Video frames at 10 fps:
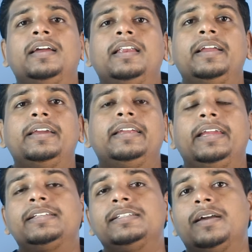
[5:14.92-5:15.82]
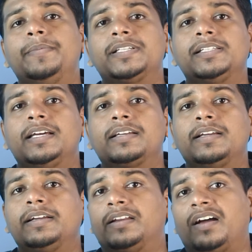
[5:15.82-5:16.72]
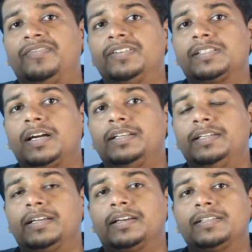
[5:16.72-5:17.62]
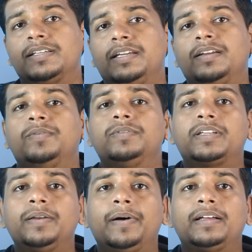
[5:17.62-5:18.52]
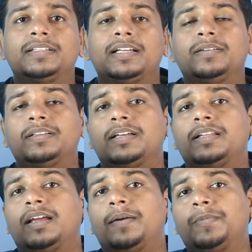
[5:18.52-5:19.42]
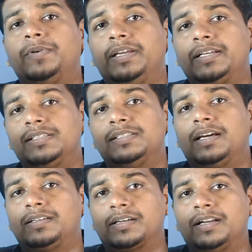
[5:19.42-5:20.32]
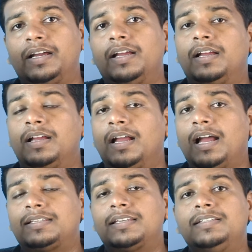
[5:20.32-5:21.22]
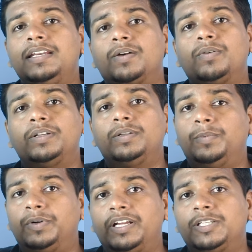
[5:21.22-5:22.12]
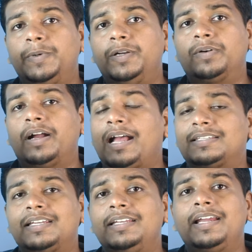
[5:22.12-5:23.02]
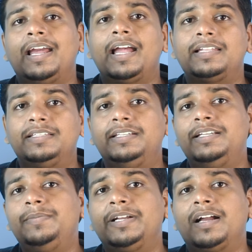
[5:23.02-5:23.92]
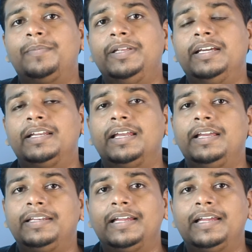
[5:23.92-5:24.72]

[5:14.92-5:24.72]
लेकिन एक चीज़ हमेशा ध्यान रखना ग्राफिक्स कार्ड ये रखना चाहिए उसके बाद साथ साथ आपको ये एक चीज़ ध्यान रखना है एस रखोगे तो बूटिंग स्पीड होगा ऐसा नहीं है कि एच में काम नहीं करेगा लेकिन